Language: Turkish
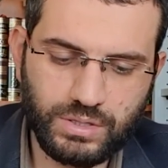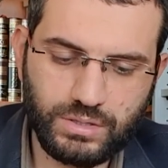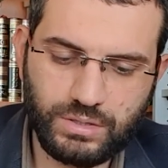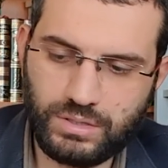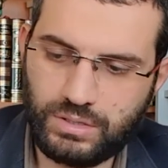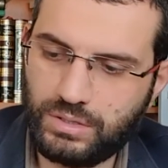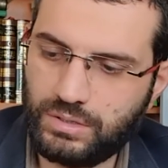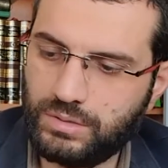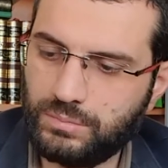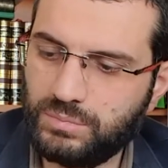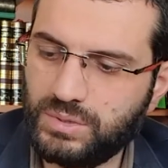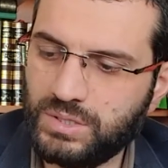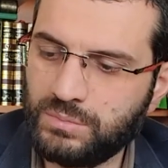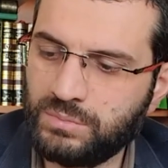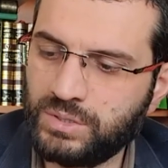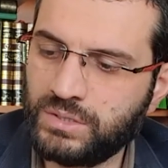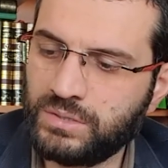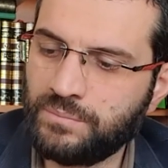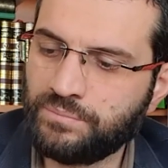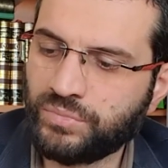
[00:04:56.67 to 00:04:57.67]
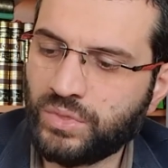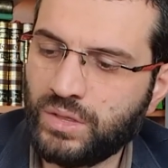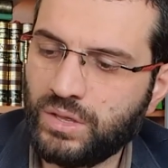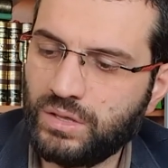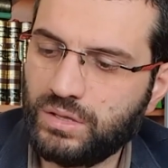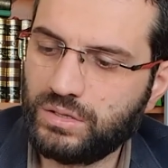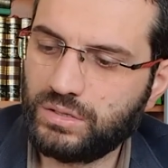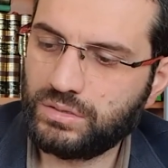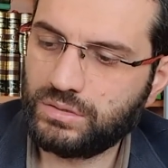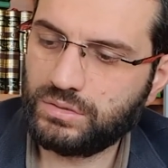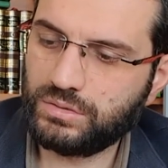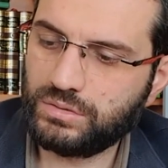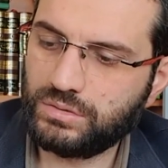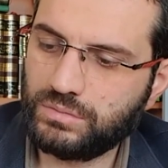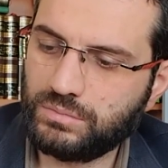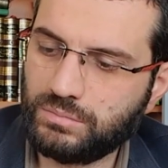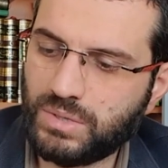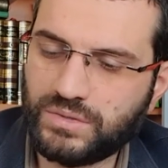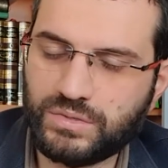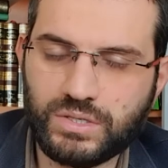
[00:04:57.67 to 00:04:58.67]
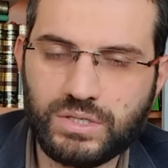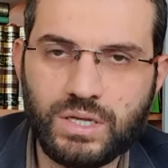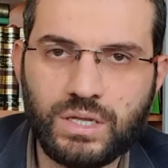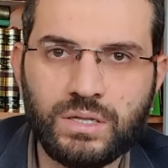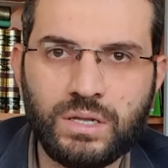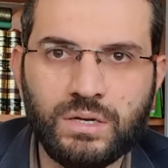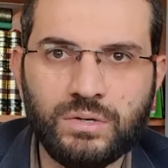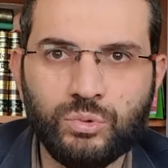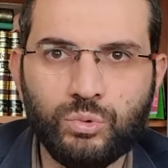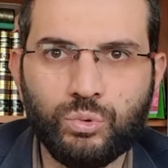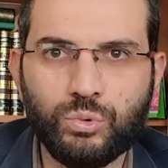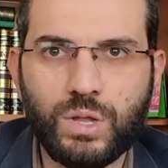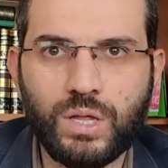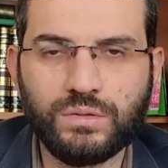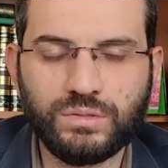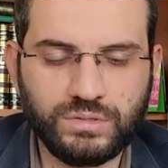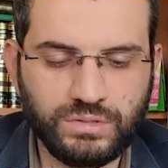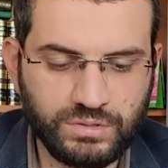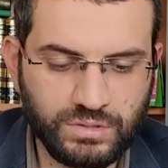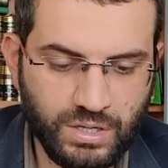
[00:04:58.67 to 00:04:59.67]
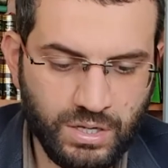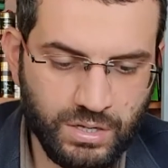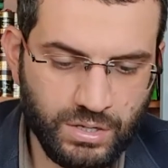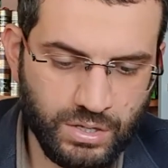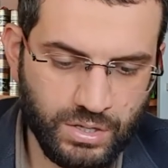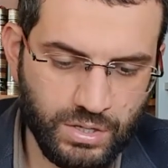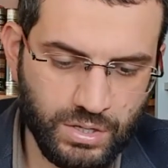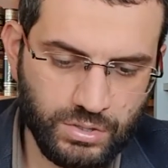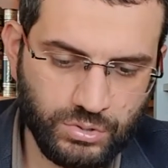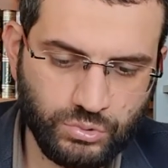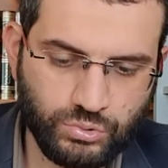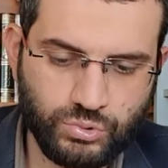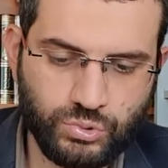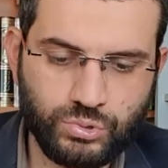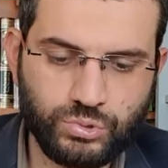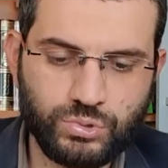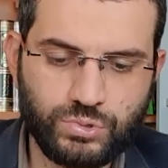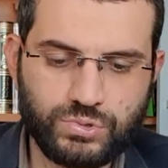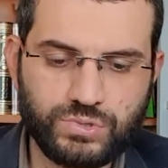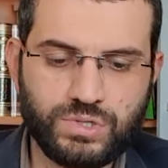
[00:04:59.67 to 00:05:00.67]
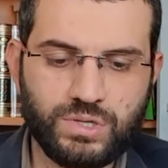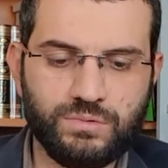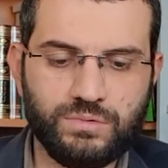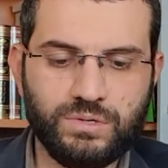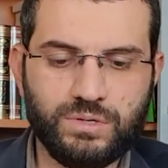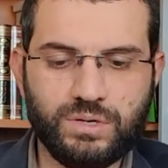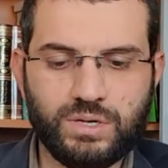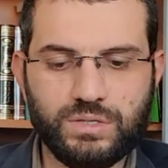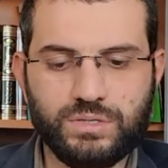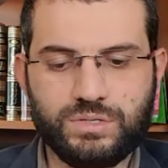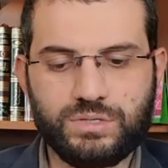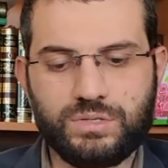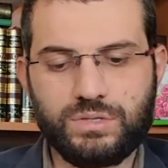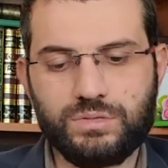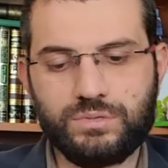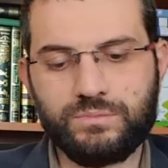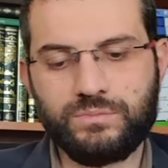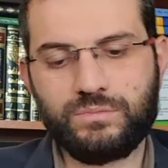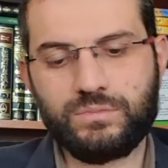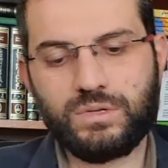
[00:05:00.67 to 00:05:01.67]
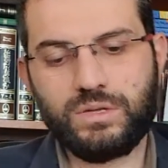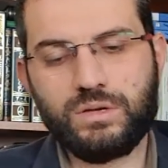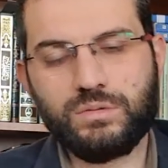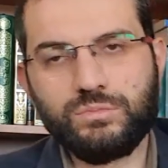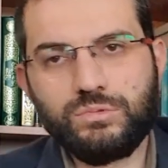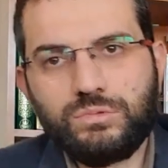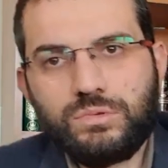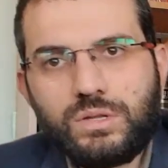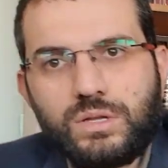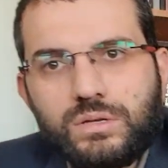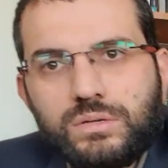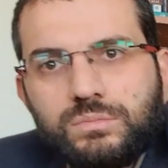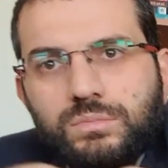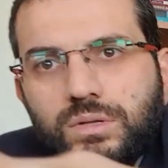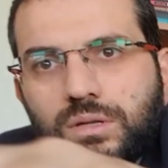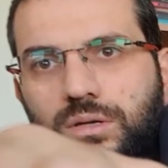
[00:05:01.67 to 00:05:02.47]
e, e bilimin materyallerini kullandığını da görüyoruz sevgili kardeşlerim. Elhamdülillah.